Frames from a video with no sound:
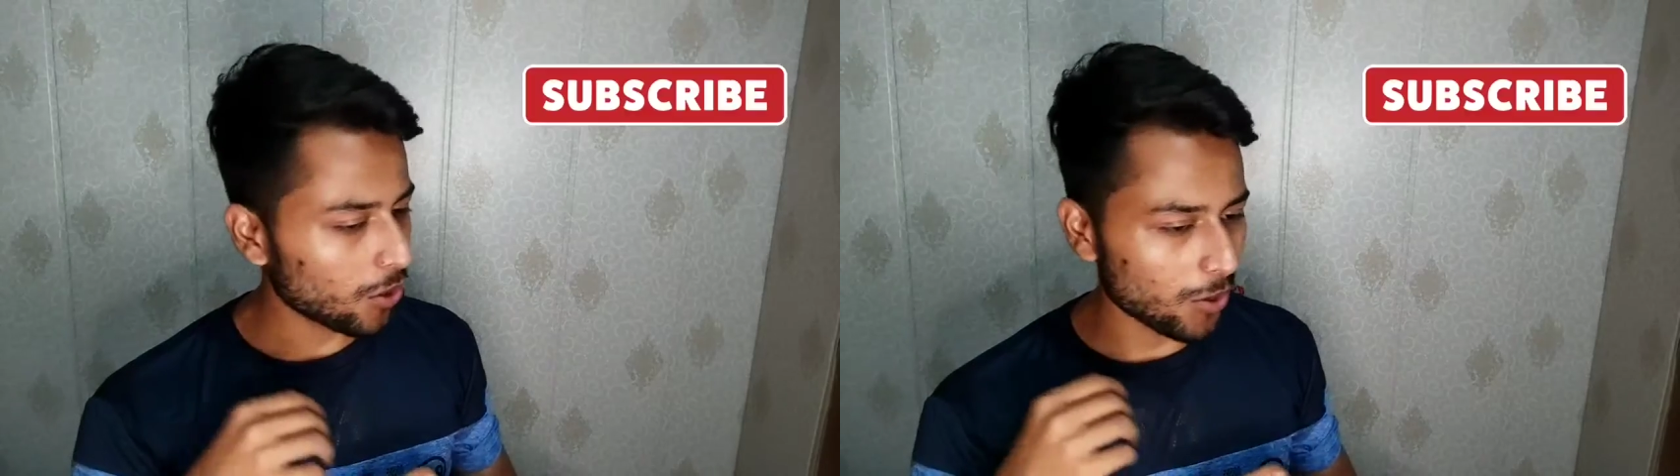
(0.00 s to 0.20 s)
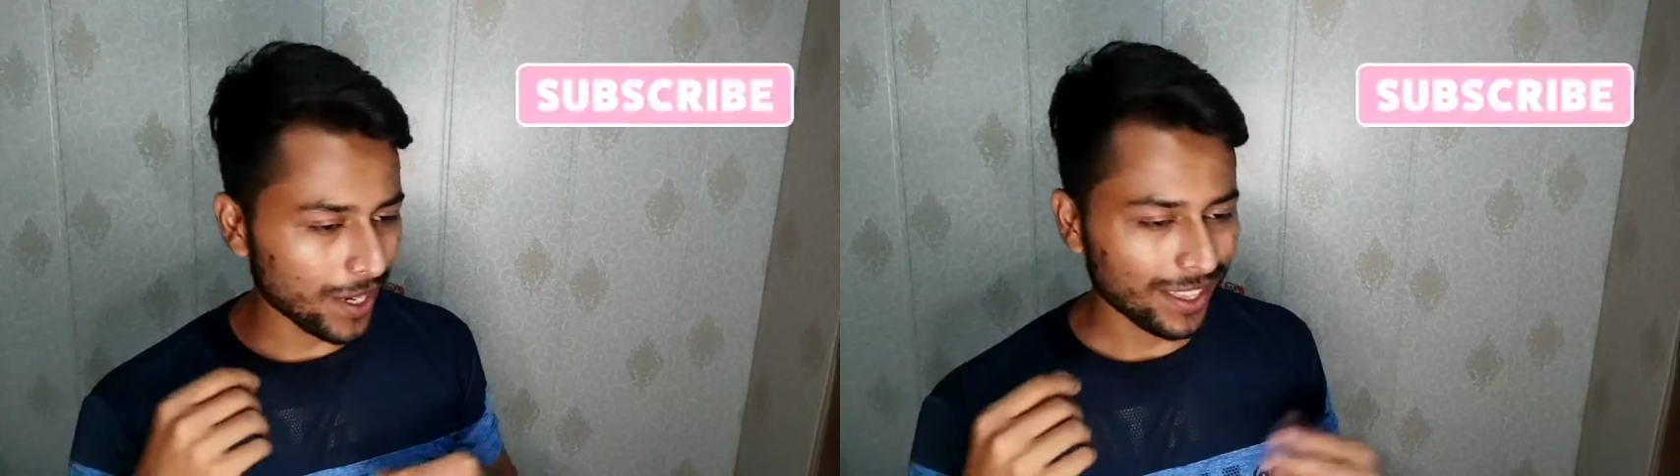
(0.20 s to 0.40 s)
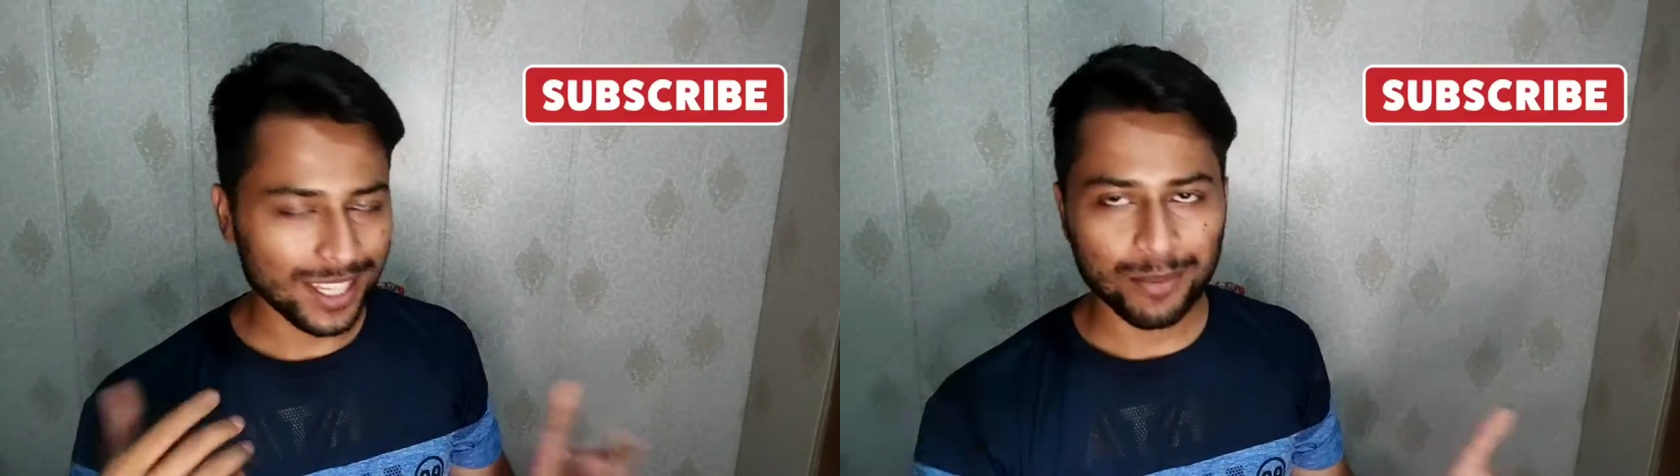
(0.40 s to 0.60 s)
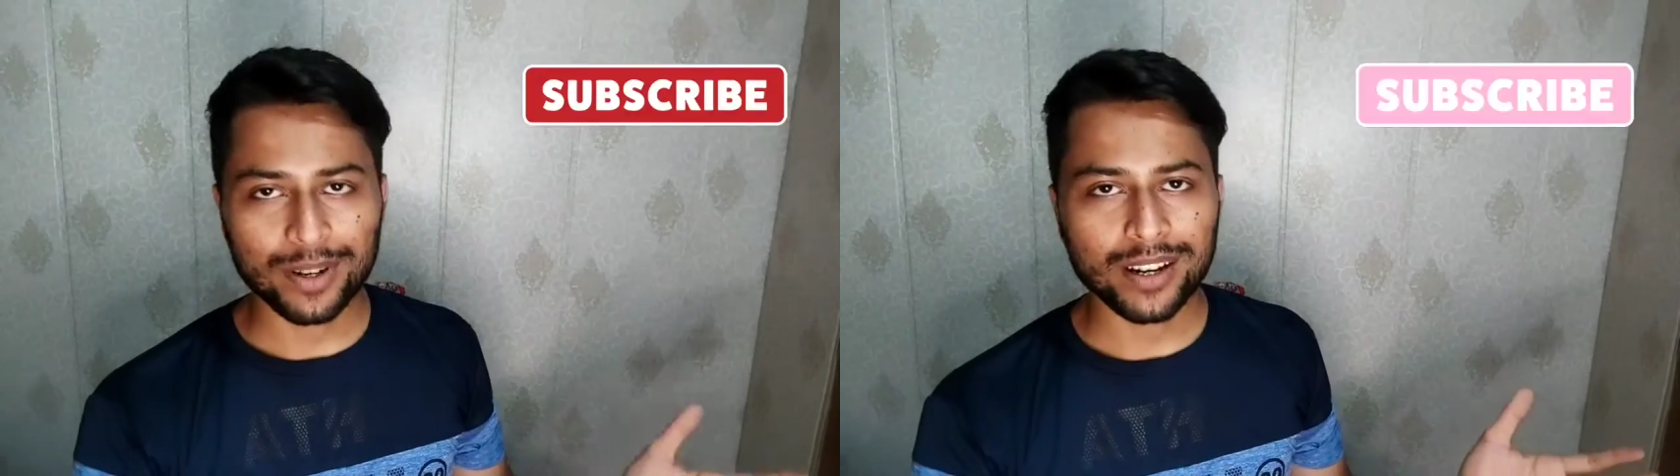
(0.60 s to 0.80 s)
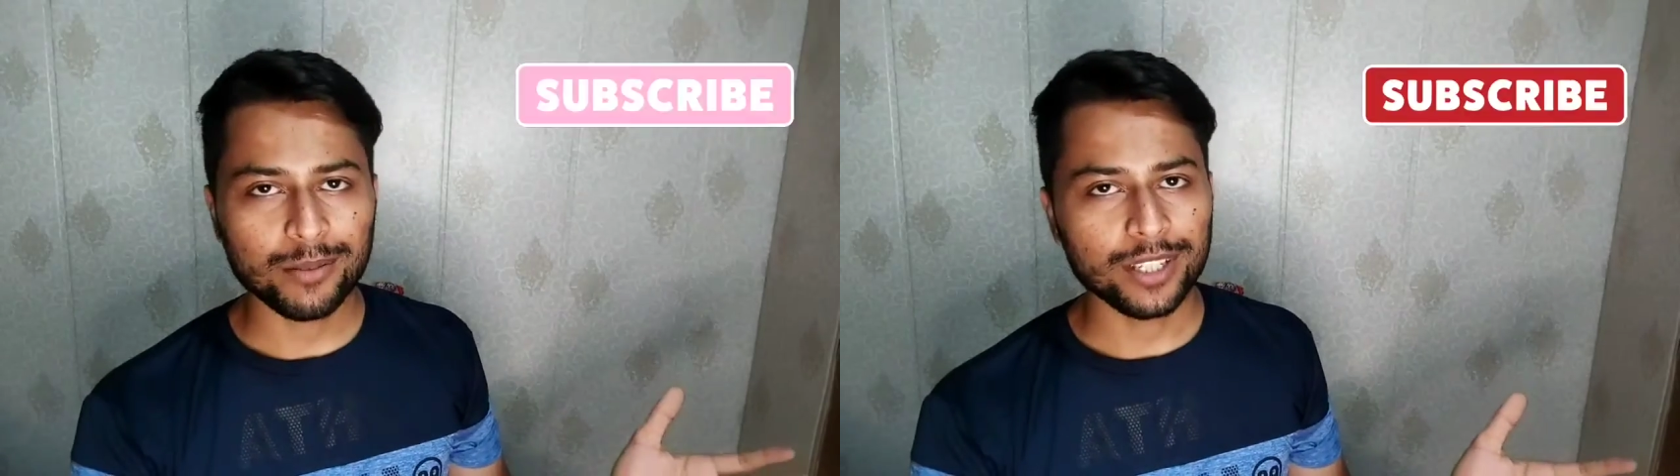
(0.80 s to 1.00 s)
कोई बात नहीं
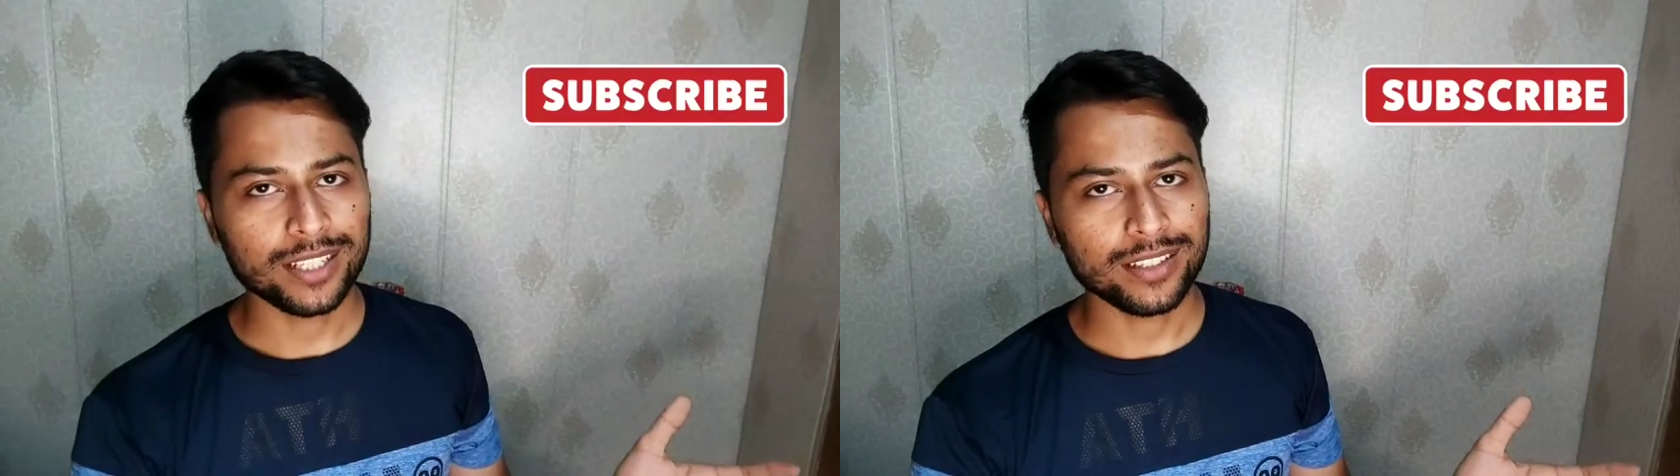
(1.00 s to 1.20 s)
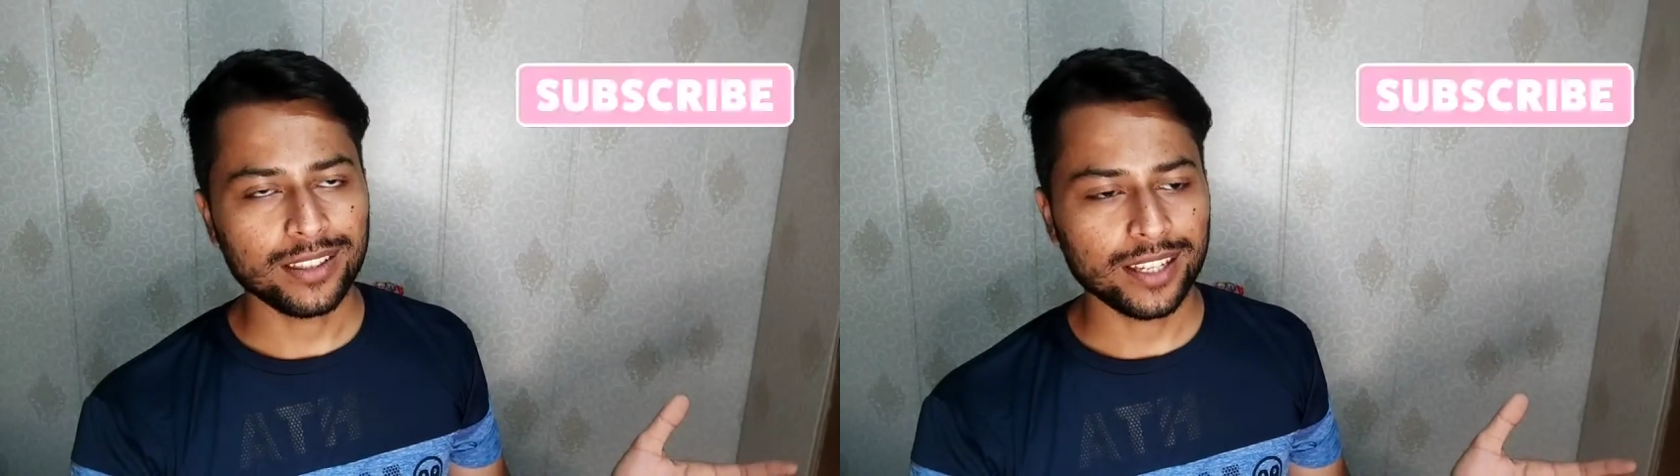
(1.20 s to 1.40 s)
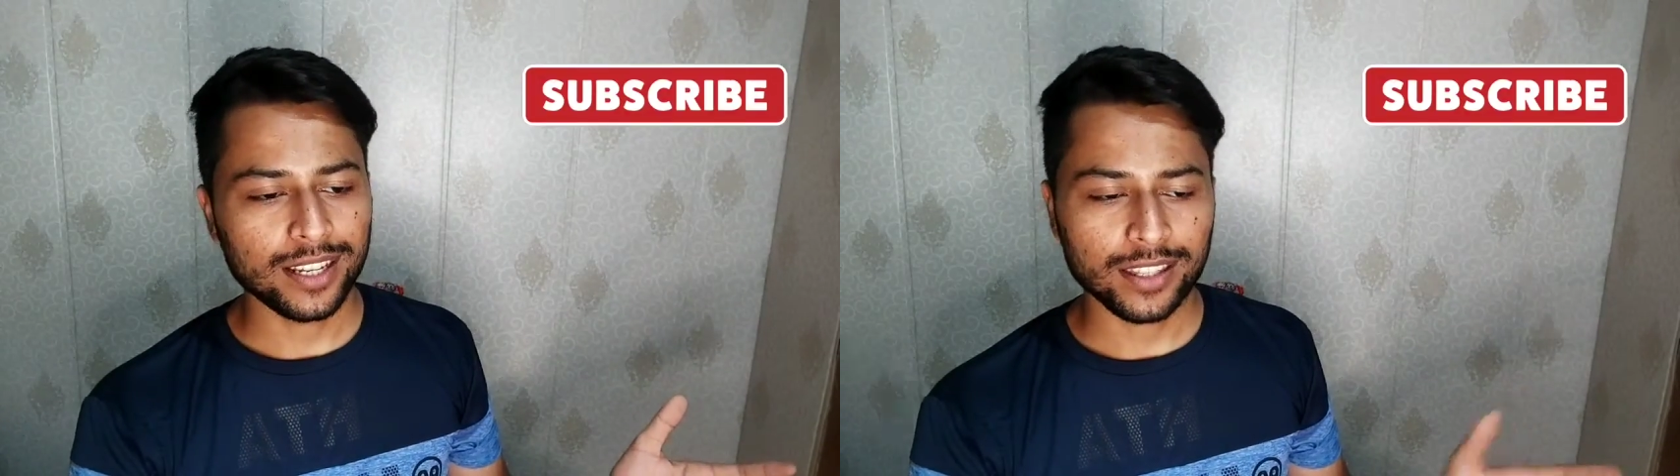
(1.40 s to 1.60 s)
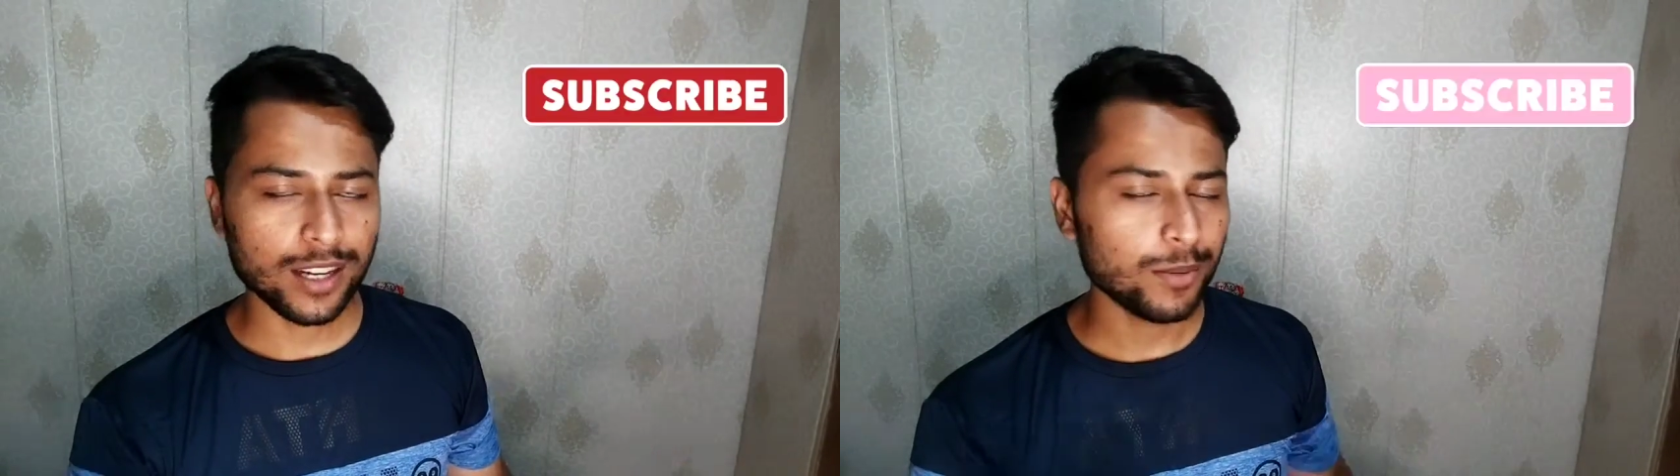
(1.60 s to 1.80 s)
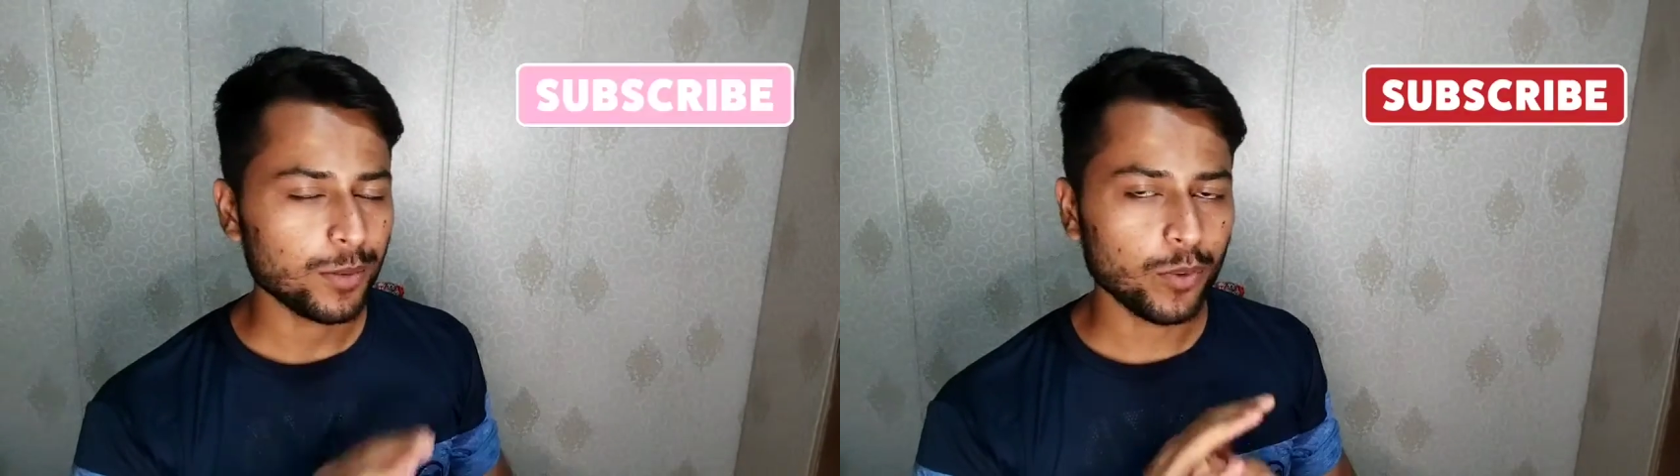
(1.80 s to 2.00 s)
अपना काम रिएक्शन देना
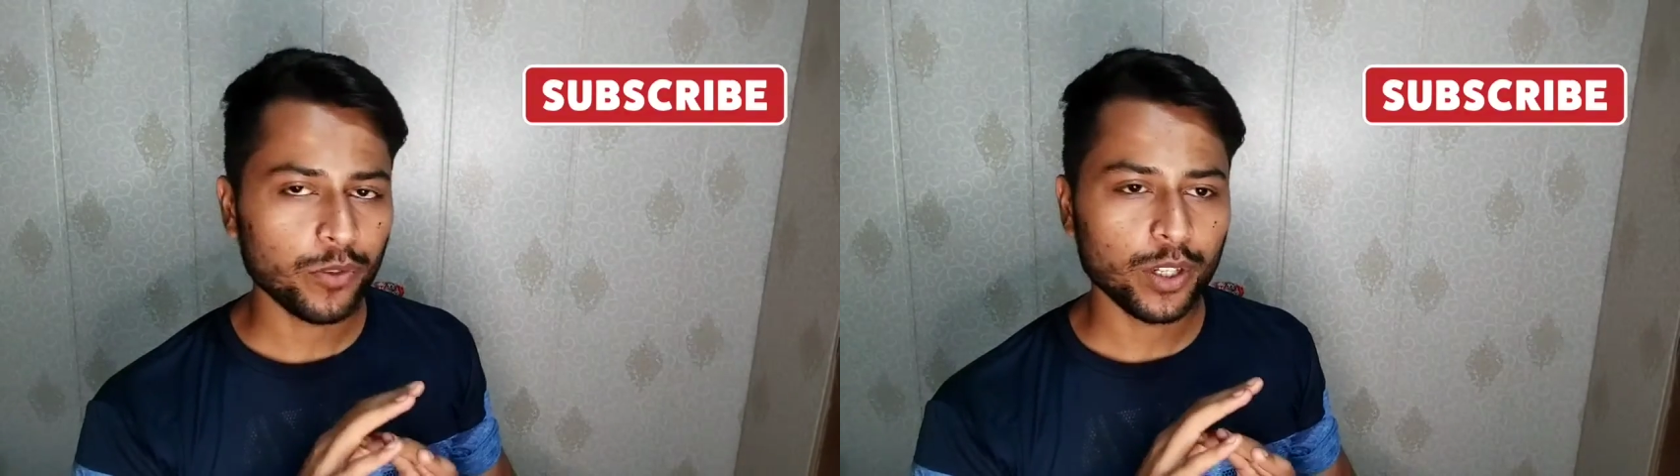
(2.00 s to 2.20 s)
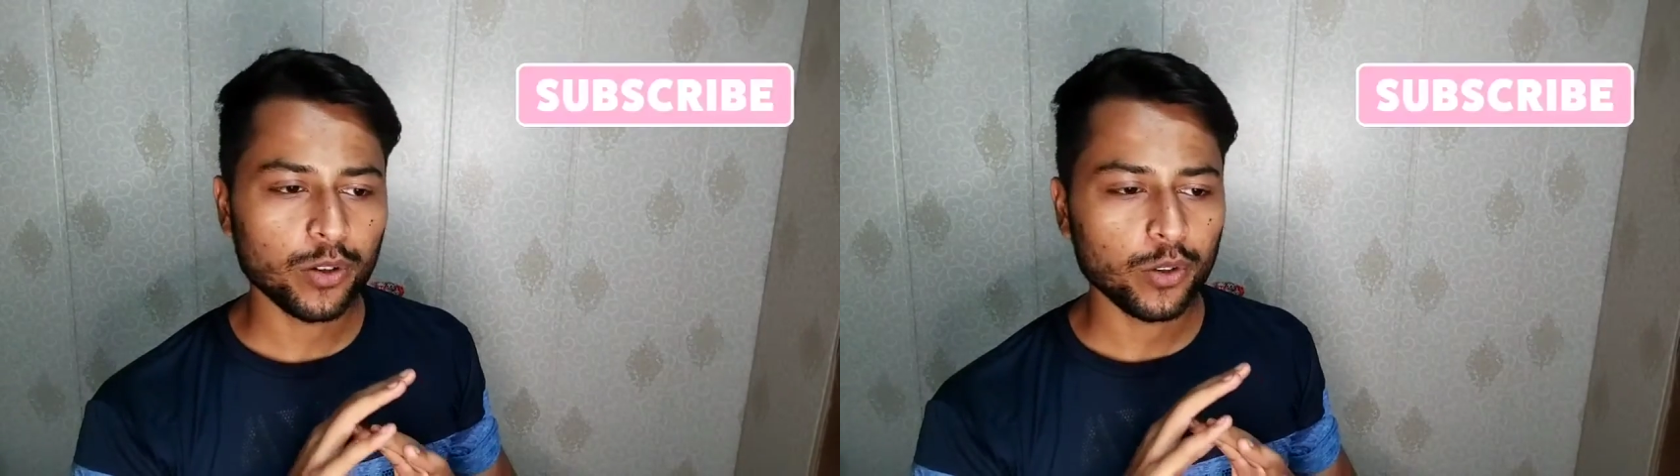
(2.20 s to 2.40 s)
था हम इस मूवी